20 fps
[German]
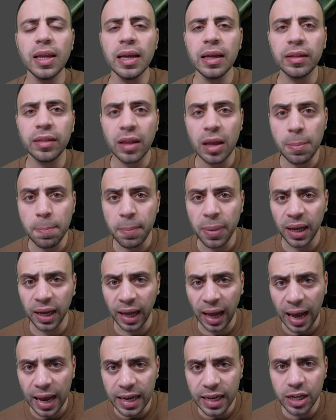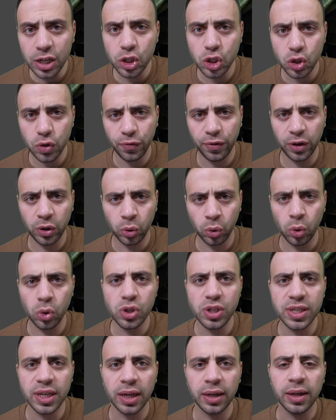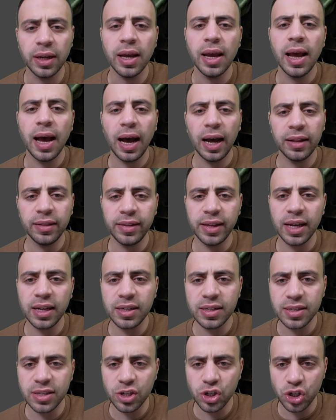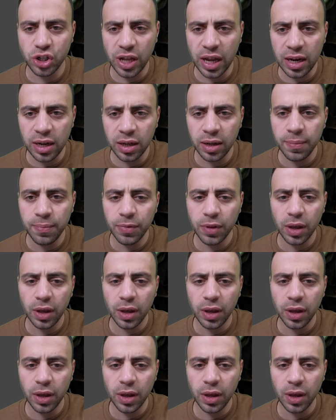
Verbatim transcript: den Bereich zu vergrößern, an der diese Stelle,